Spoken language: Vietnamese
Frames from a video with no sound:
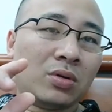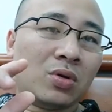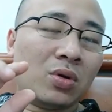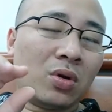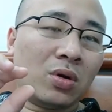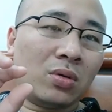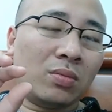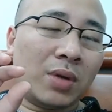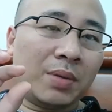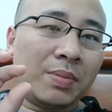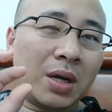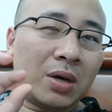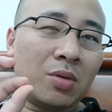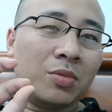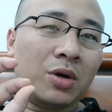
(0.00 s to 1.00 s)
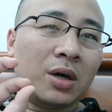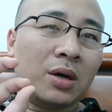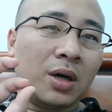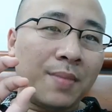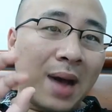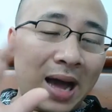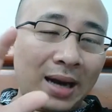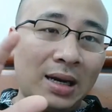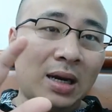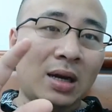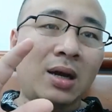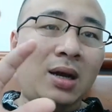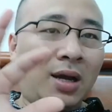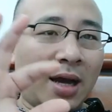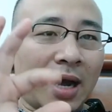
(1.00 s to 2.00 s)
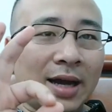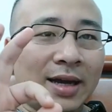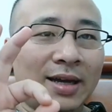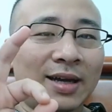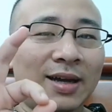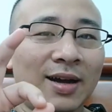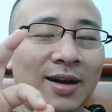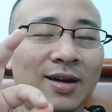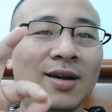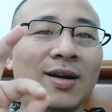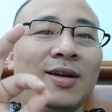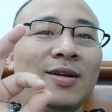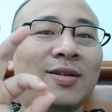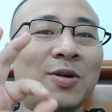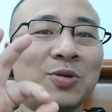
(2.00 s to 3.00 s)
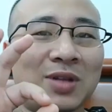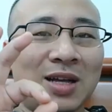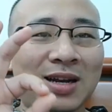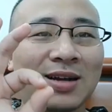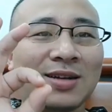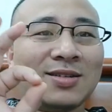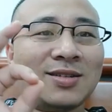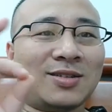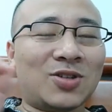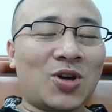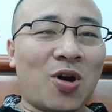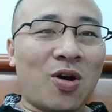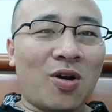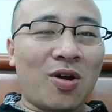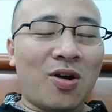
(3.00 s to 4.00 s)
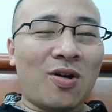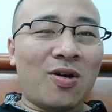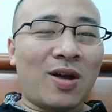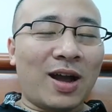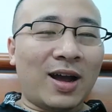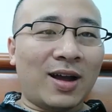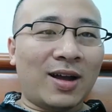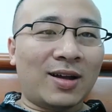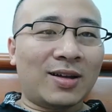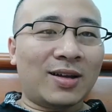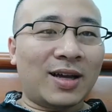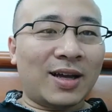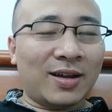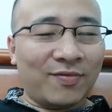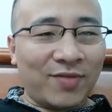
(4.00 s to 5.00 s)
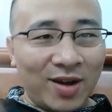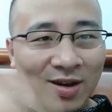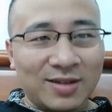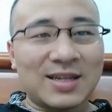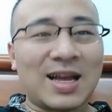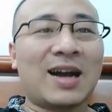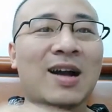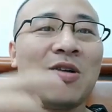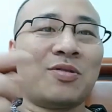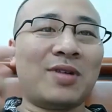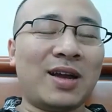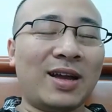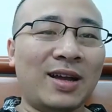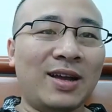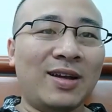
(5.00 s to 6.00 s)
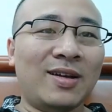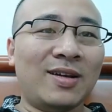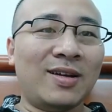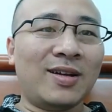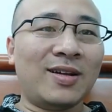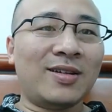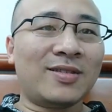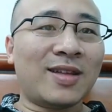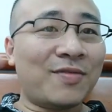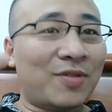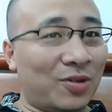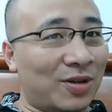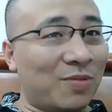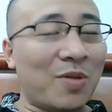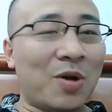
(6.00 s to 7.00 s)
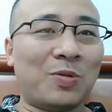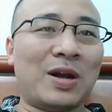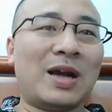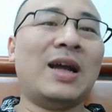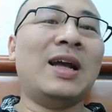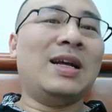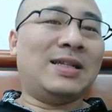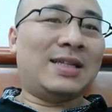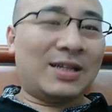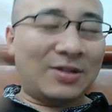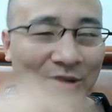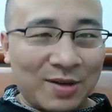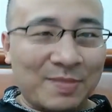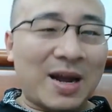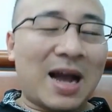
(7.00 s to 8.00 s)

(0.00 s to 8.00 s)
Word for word: Tôi cũng, mình biết có một người bạn là anh ấy đầu tiên là cho vợ sang học này, tại vì có học bổng này, sang cho em